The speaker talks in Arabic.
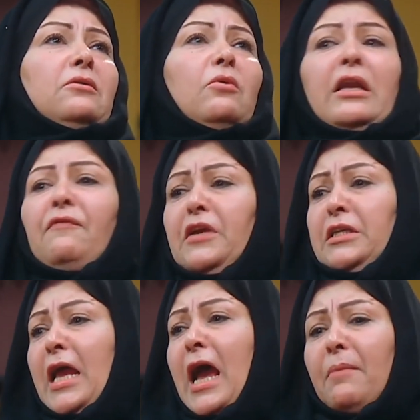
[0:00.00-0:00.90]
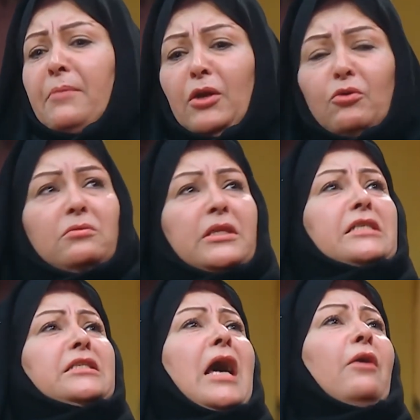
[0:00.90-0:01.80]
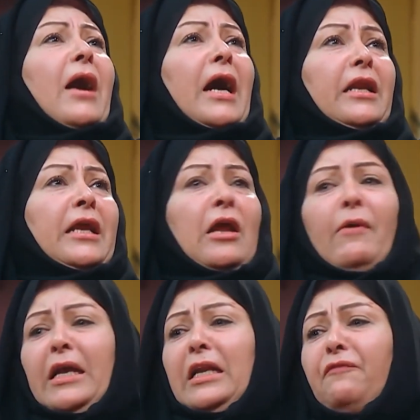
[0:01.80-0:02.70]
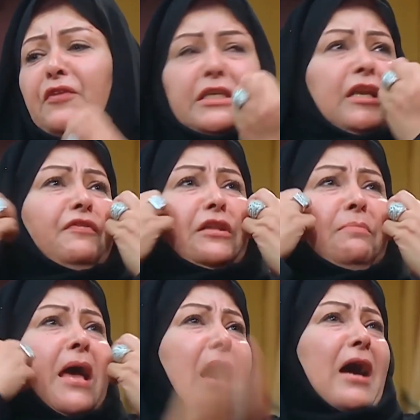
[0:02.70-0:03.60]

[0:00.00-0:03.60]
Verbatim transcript: وانا في ايدي اعمله ده استقوى علينا وهينفذ اللي في دماغه